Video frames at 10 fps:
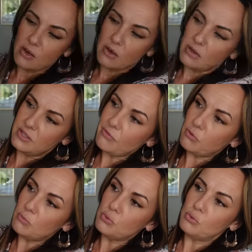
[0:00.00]
euh, des
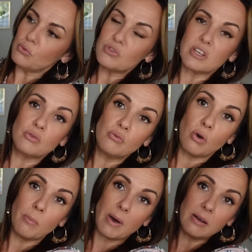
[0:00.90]
faux boutons, ça
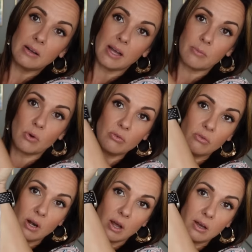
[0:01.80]
s'ouvre pas, clairement,
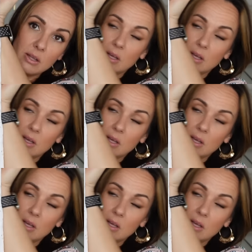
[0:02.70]
voilà.